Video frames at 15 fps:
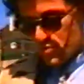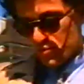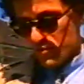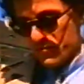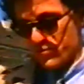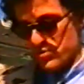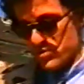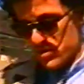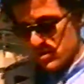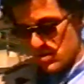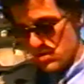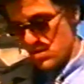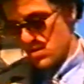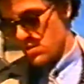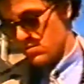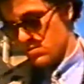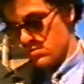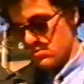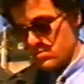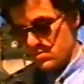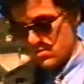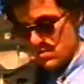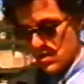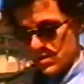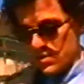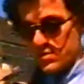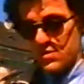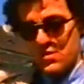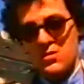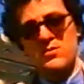und von seinen Kindern, die
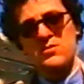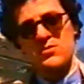eigentlich